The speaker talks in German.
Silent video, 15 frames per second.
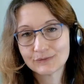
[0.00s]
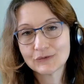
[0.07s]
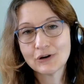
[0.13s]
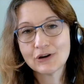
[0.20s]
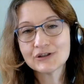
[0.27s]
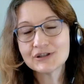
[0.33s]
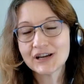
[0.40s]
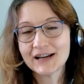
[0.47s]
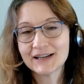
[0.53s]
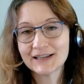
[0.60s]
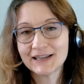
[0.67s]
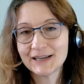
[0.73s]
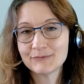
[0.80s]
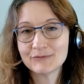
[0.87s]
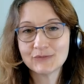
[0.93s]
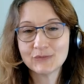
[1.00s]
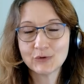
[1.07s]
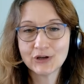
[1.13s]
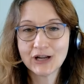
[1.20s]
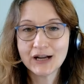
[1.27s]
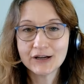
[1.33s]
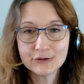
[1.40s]
Kontra geben
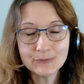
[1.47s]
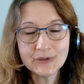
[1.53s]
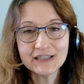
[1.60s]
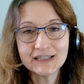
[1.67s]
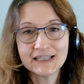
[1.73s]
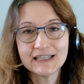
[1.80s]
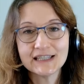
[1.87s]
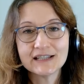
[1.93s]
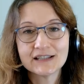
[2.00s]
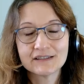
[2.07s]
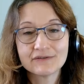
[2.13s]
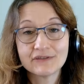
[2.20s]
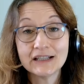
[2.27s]
oder argumentieren,